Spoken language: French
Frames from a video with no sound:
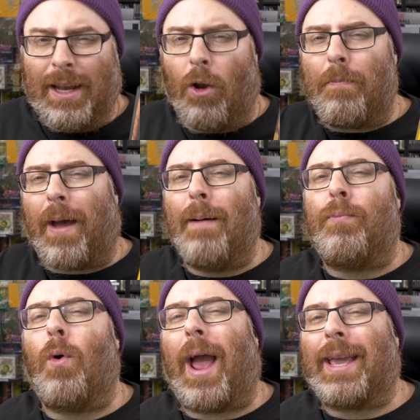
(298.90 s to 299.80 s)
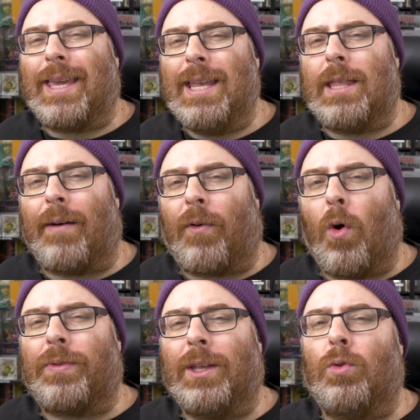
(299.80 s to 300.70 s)
sais, on le prend pour acquis
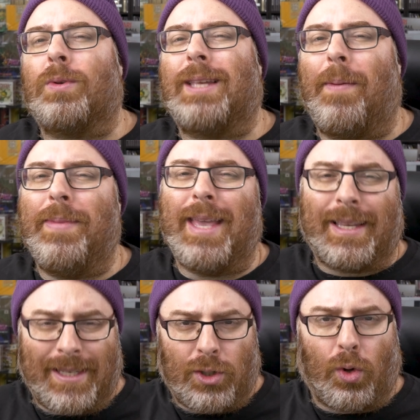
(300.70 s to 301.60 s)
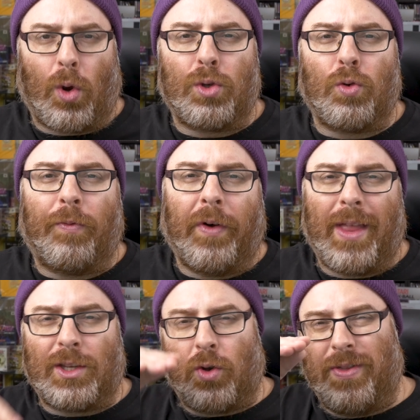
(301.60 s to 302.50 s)
d'affronter nos amis assis sur un sofa
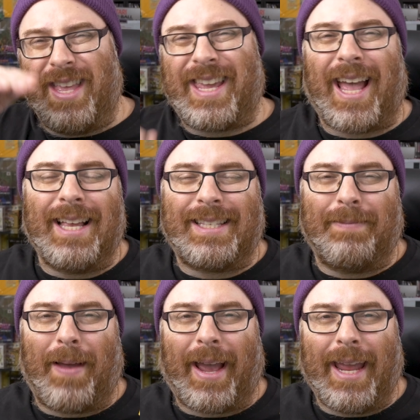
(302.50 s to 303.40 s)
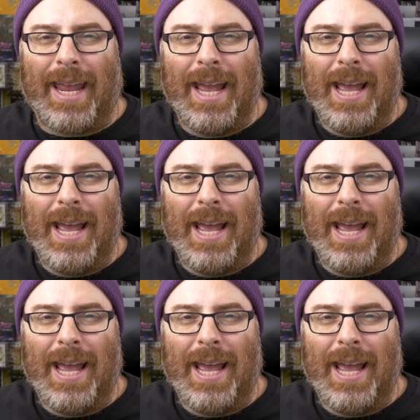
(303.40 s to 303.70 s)
dans un écran séparé,